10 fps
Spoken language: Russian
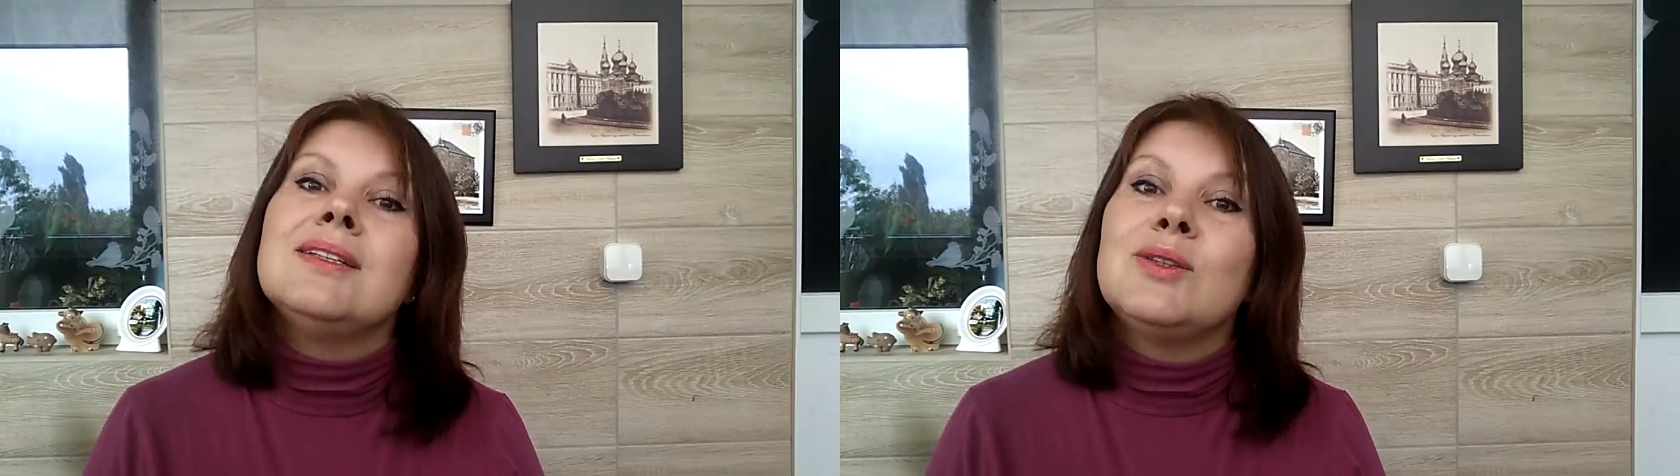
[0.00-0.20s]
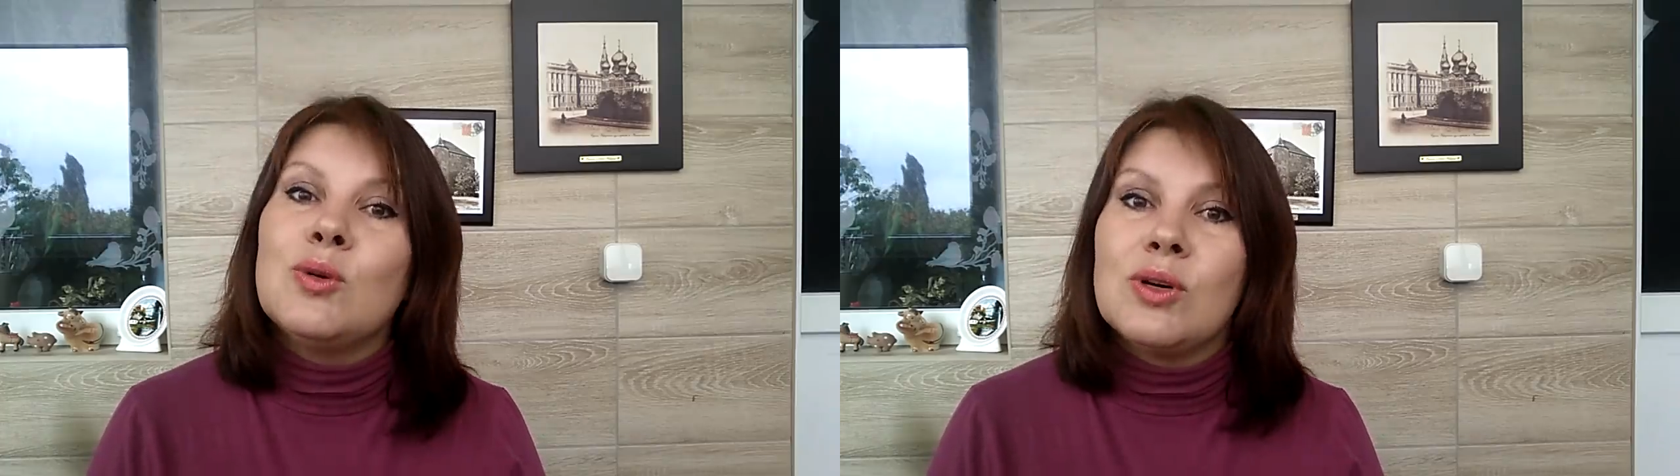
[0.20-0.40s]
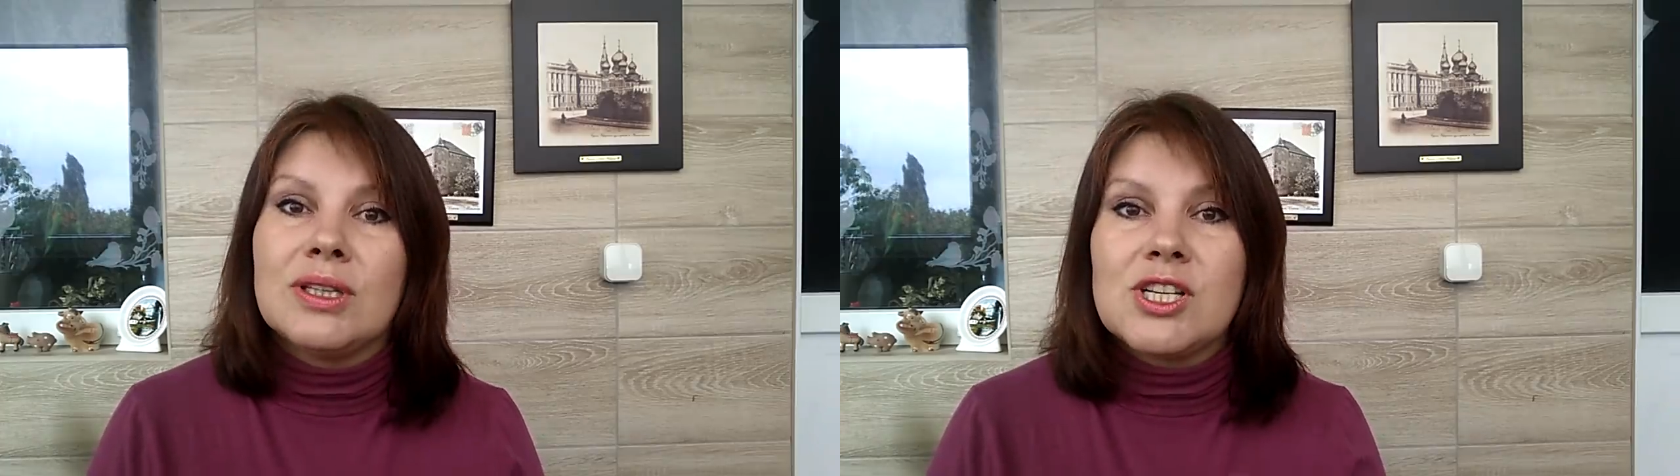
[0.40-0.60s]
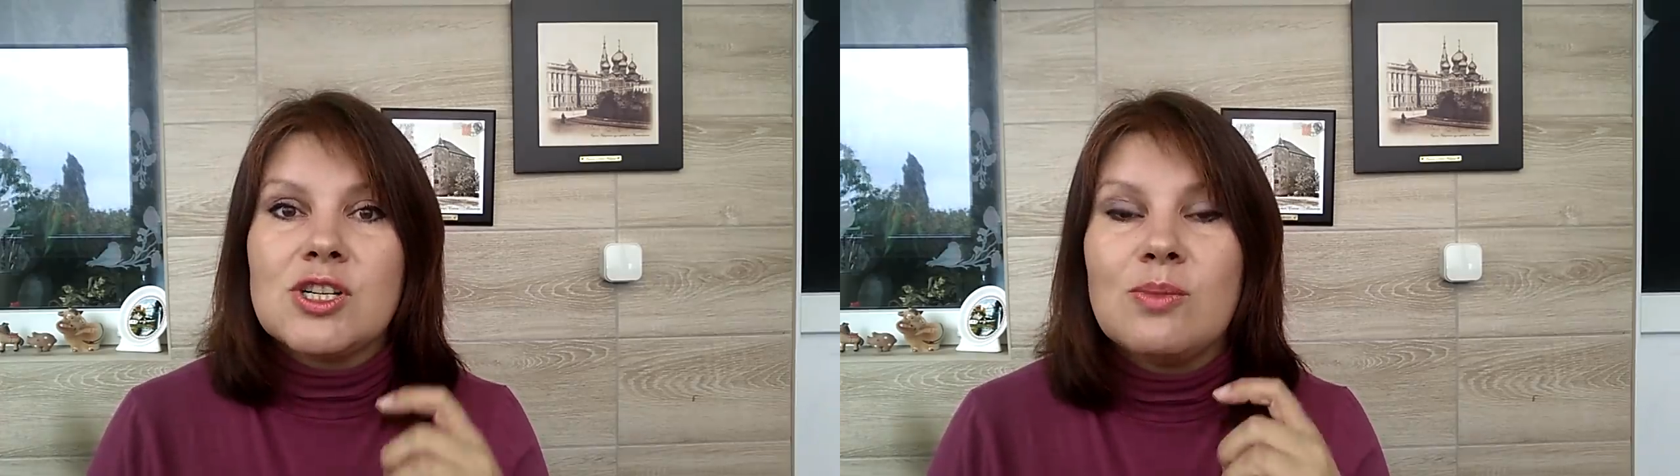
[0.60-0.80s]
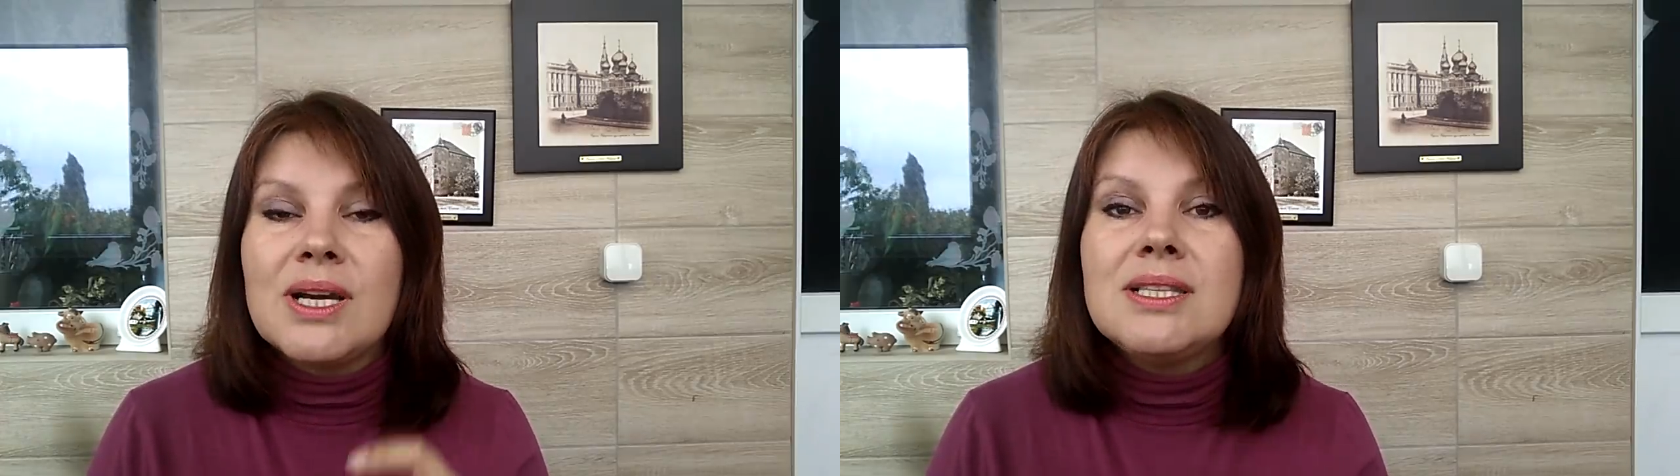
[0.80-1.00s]
то
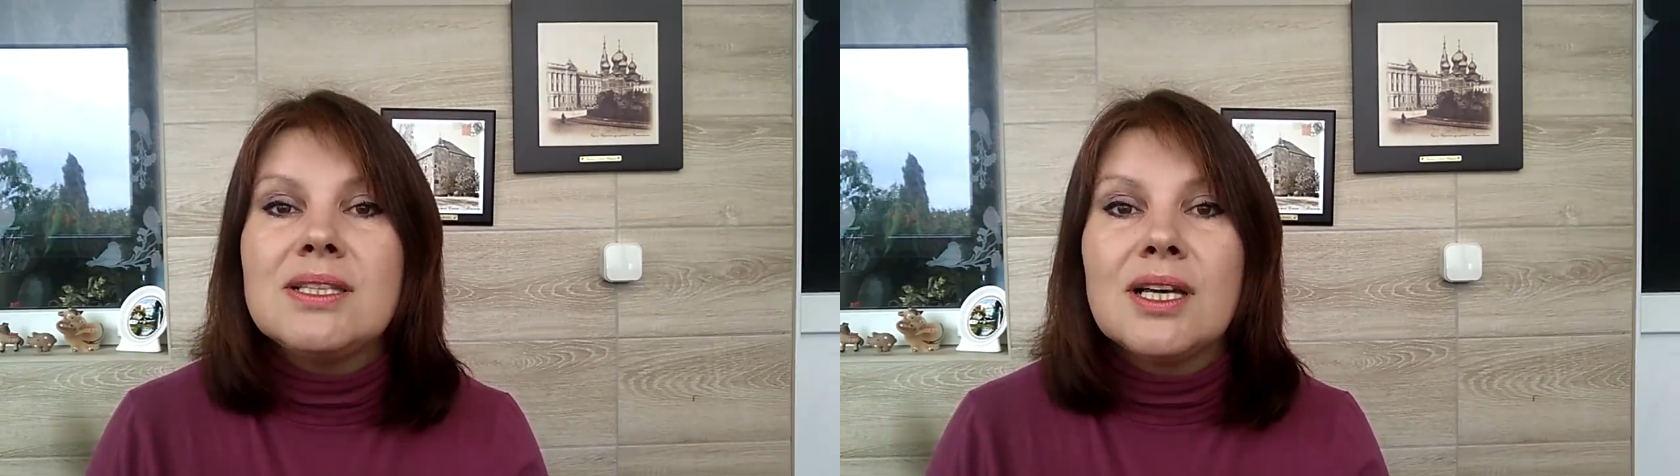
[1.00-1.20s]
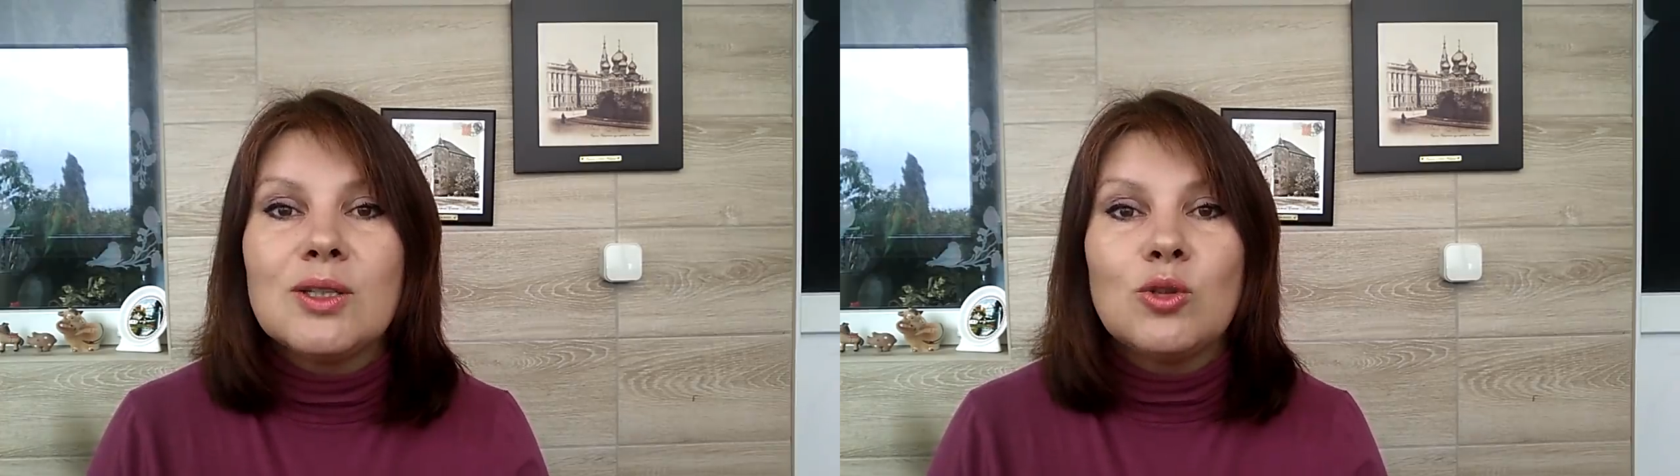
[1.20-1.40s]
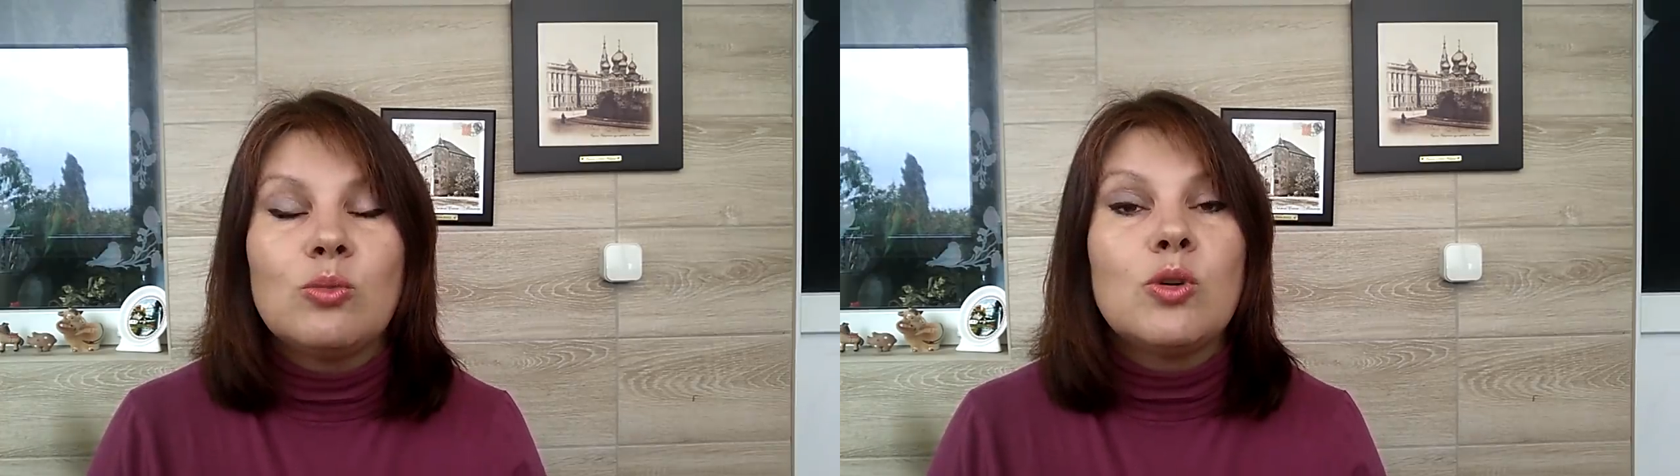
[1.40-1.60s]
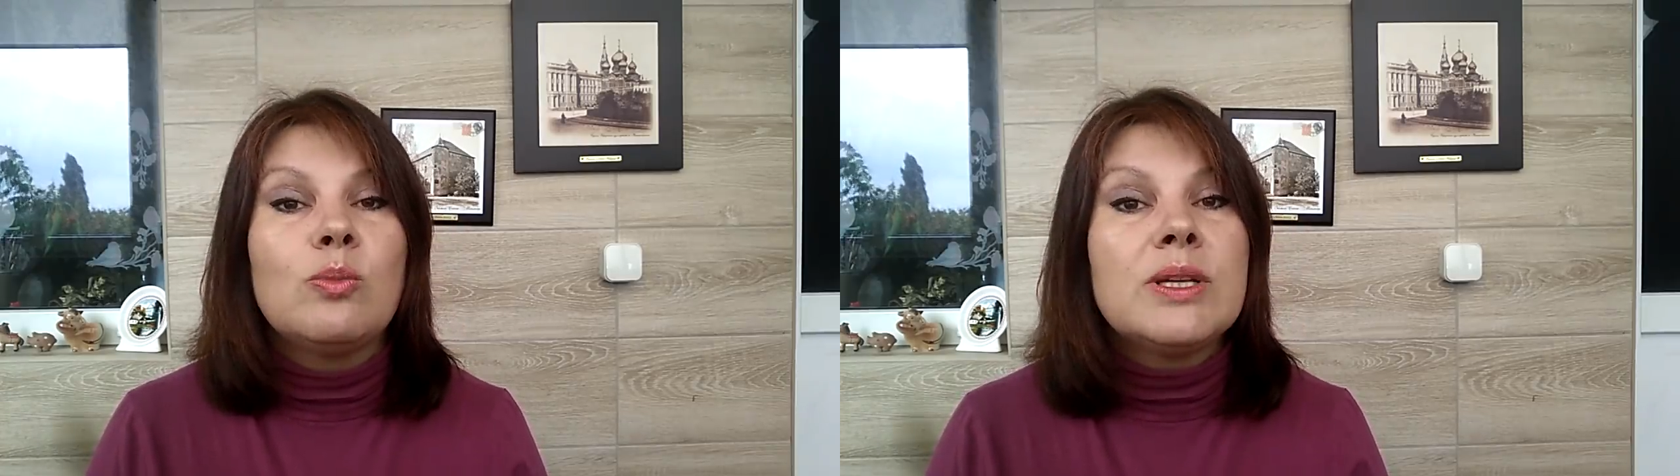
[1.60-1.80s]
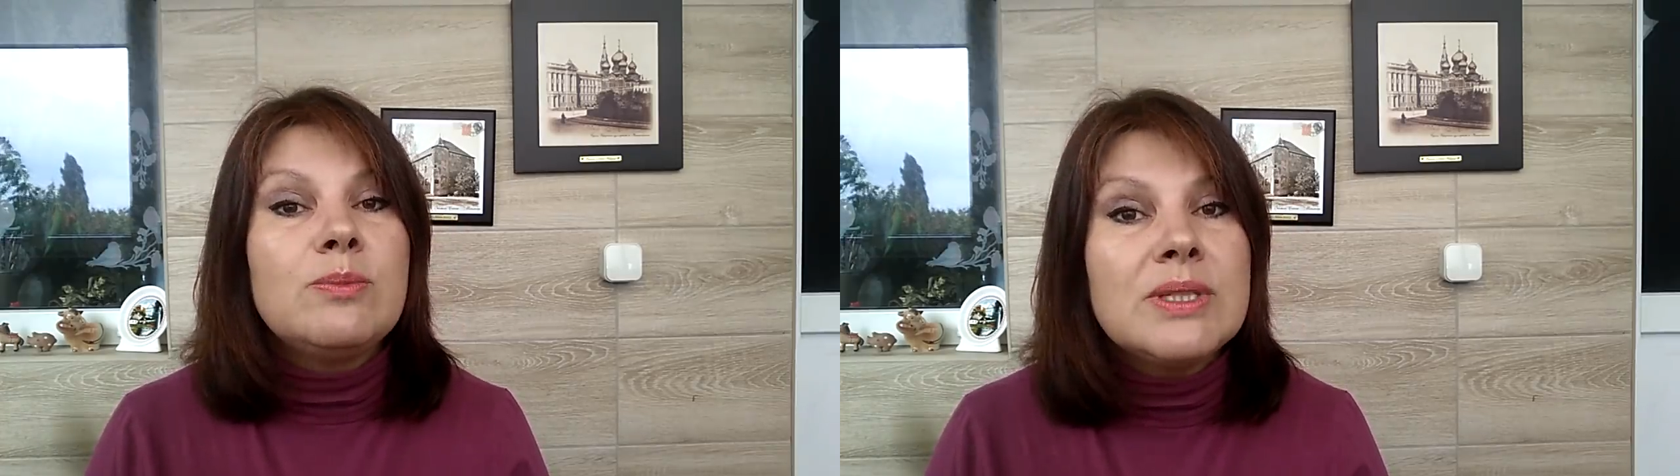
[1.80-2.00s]
нажимайте на кнопку
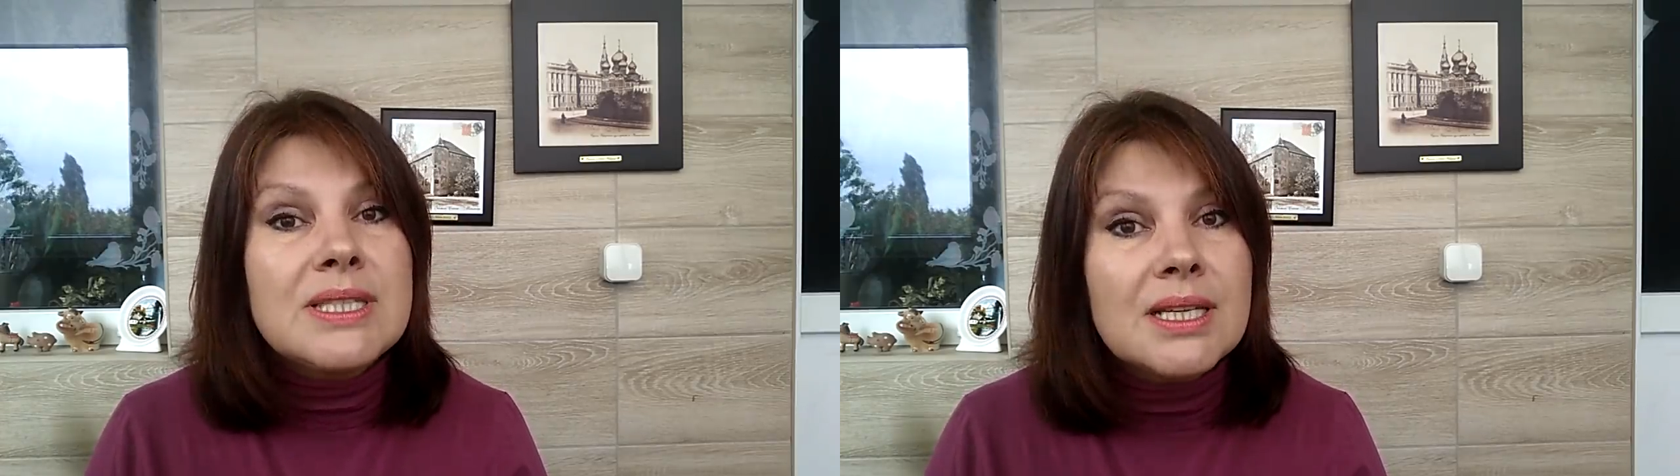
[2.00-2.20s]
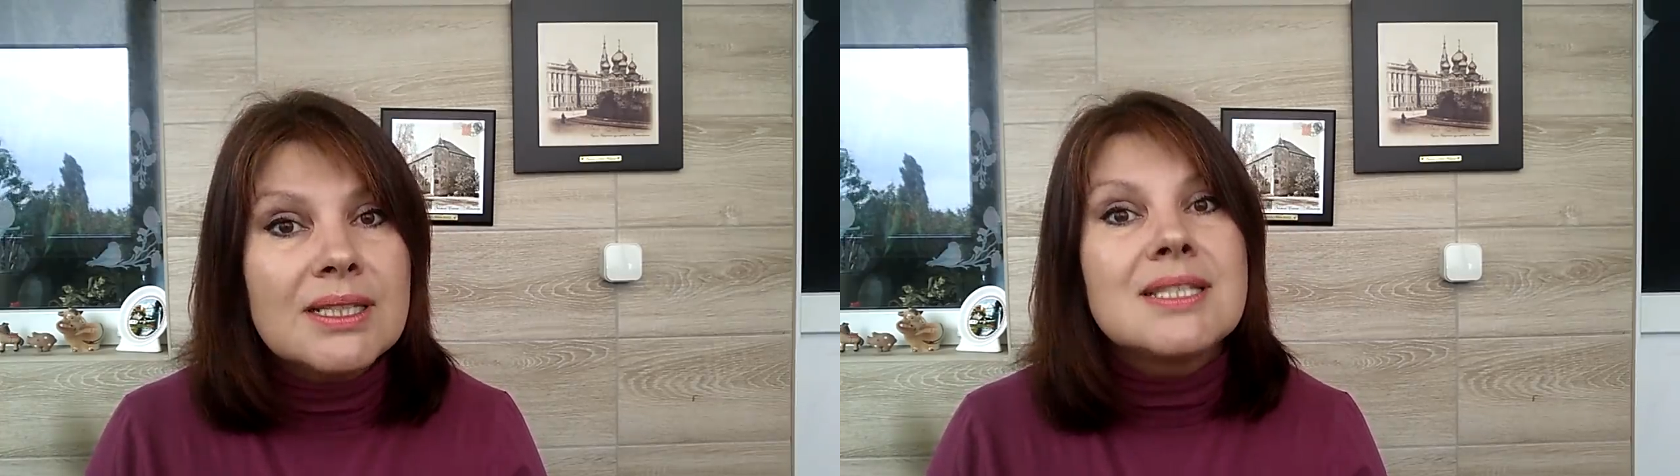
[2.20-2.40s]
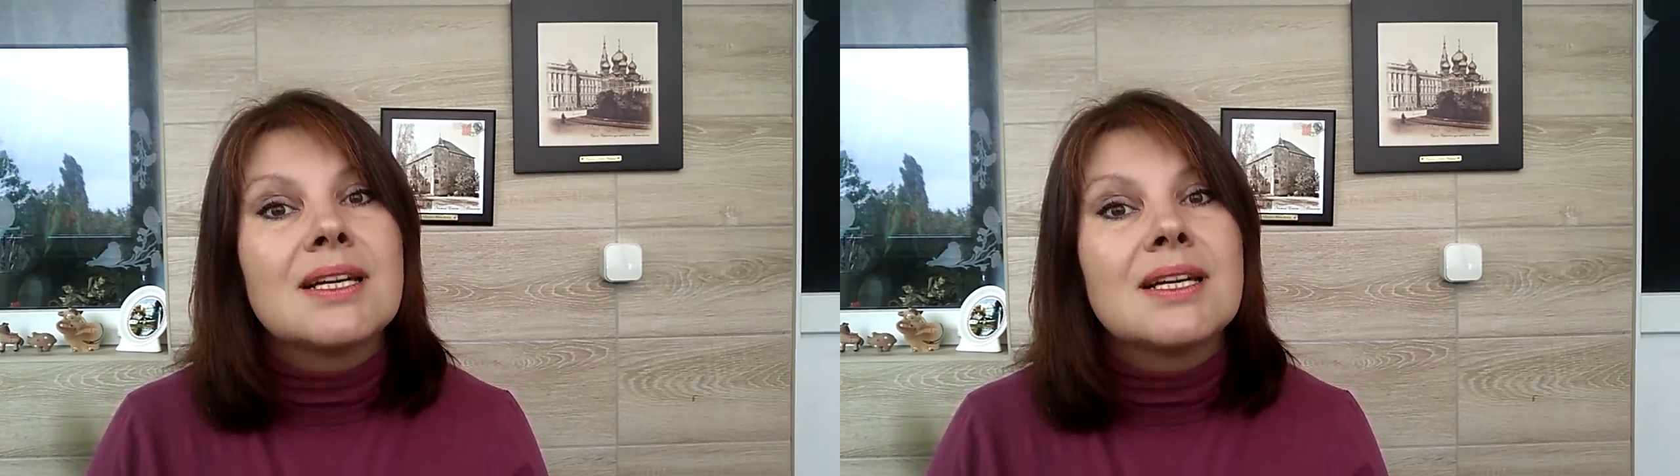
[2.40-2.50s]
«Подписаться»,